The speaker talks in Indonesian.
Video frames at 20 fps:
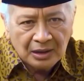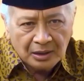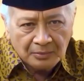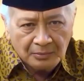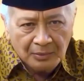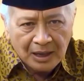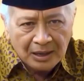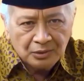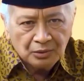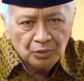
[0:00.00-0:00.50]

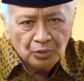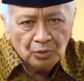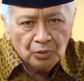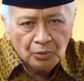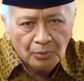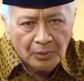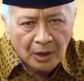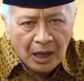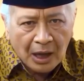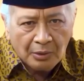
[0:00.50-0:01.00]

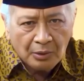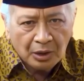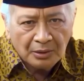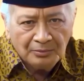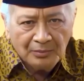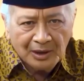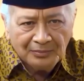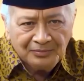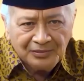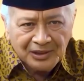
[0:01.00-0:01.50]
termasuk
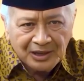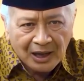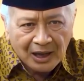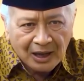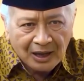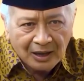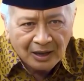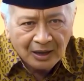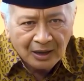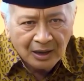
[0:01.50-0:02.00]
melawan
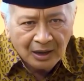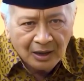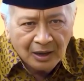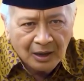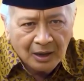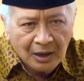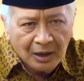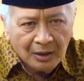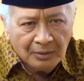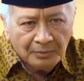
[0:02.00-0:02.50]
mafia,
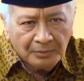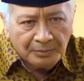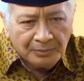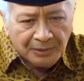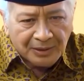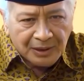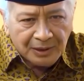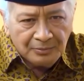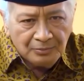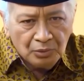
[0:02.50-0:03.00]

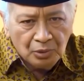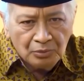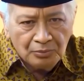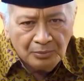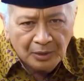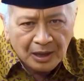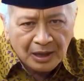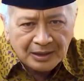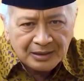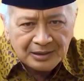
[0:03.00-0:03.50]

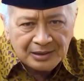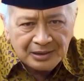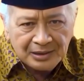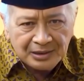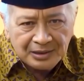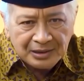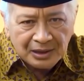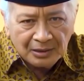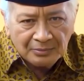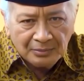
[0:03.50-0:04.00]
penimbun
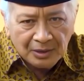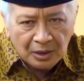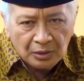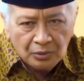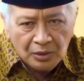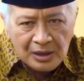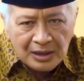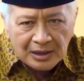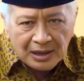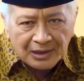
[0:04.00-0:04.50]
beras yang
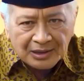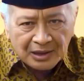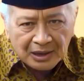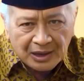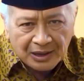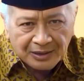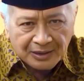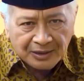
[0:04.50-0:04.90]
merugikan